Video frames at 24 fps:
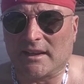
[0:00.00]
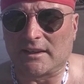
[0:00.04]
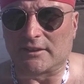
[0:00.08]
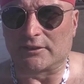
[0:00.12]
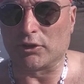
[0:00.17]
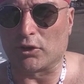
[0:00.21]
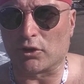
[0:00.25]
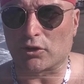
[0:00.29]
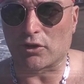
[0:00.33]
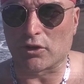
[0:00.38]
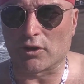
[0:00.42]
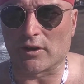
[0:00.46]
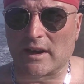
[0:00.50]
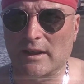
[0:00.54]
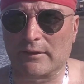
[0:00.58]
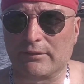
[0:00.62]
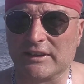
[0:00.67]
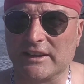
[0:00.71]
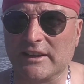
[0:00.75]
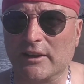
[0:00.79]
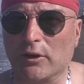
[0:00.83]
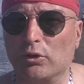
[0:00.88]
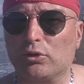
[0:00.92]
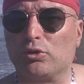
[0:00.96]
Donc euh, la
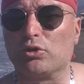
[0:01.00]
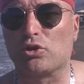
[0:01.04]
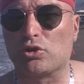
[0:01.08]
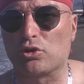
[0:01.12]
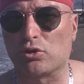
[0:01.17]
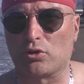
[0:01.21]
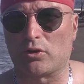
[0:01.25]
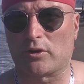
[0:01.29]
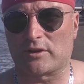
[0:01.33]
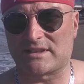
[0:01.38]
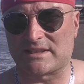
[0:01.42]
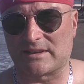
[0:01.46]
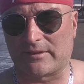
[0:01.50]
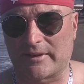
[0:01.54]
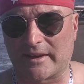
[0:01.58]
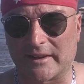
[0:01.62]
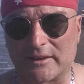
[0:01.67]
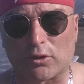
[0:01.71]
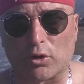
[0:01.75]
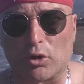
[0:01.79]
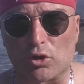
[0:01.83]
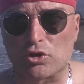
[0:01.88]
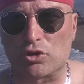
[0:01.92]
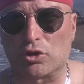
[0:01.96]
vidéo du jour, ça va
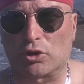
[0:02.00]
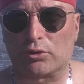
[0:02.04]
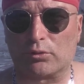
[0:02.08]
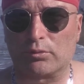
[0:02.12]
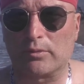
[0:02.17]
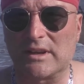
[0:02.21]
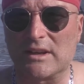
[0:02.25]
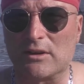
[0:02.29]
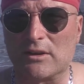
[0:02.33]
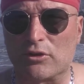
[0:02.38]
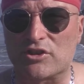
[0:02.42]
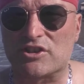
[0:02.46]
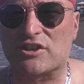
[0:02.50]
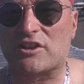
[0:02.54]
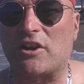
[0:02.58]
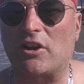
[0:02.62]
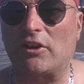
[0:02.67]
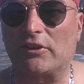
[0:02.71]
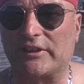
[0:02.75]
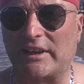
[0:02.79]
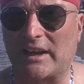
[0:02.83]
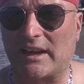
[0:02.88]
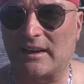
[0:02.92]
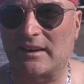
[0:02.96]
être aujourd'hui le
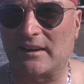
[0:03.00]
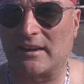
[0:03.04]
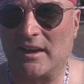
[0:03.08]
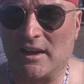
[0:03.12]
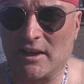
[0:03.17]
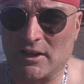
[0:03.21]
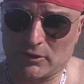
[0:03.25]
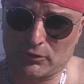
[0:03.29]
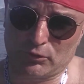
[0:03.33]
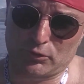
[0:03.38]
scandale